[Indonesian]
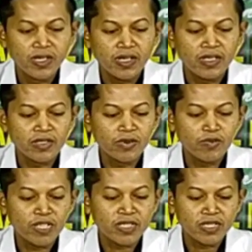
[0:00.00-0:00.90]
itu
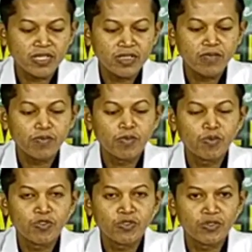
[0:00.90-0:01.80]
pasti
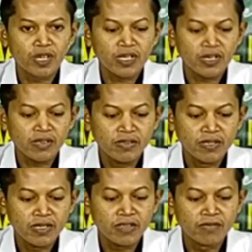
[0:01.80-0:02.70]
membutuhkan
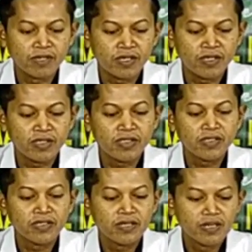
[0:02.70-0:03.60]
Allah
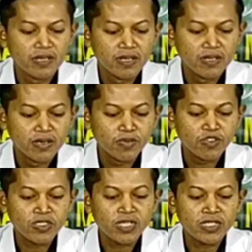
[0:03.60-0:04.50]

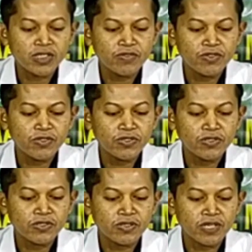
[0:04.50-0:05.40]

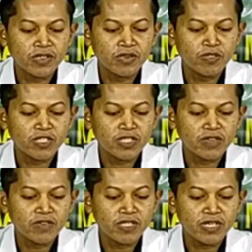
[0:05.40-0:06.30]
mutasifun turiku
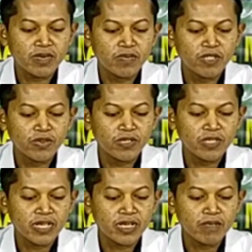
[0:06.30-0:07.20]
persifatan
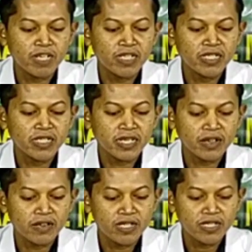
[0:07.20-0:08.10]
bikulli kamalin
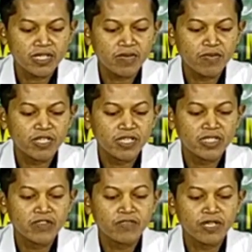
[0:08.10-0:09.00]
kelawan sekabeni
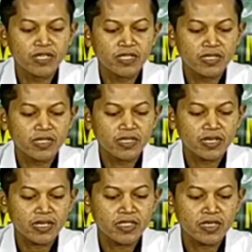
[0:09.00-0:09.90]
sifat
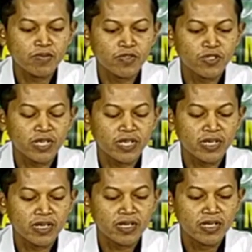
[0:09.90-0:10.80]
kasampurnan
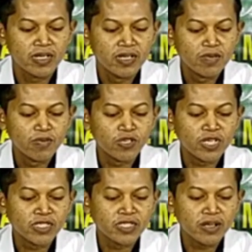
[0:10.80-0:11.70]

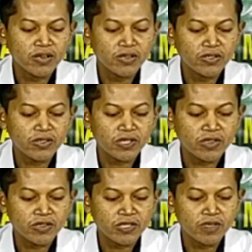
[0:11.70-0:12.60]
munazzahun tur
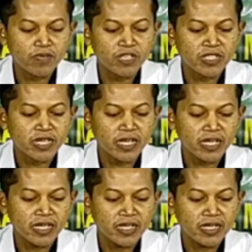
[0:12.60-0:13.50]
iku den
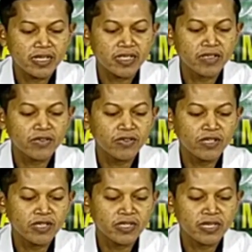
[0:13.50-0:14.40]
ngan
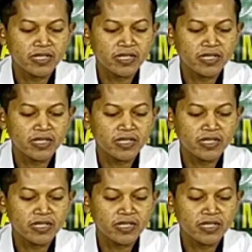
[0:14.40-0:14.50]
kulli